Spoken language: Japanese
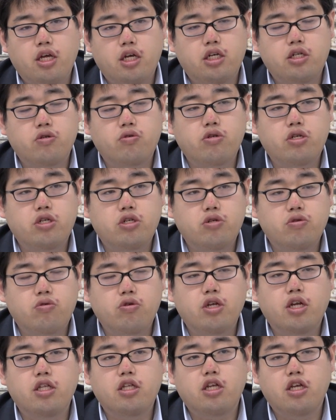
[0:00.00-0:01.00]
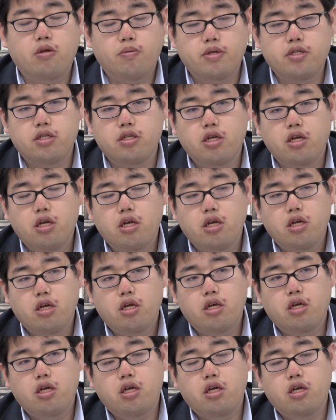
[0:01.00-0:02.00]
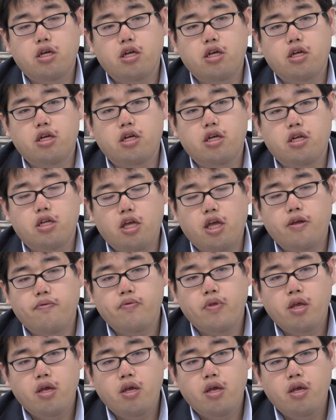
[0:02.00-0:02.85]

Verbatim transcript: 非常に重要になってきます。で、